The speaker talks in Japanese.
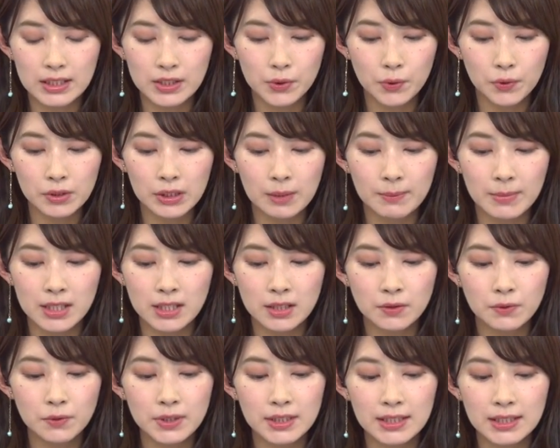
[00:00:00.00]
貴重な
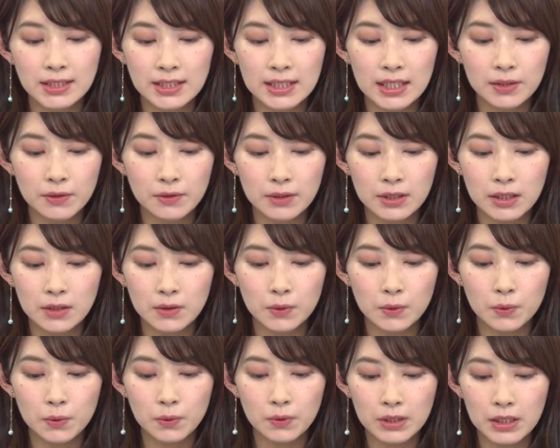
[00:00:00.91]
水の節約に
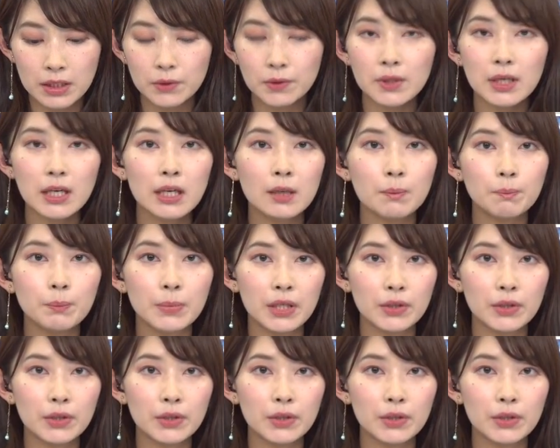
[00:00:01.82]
有効なのが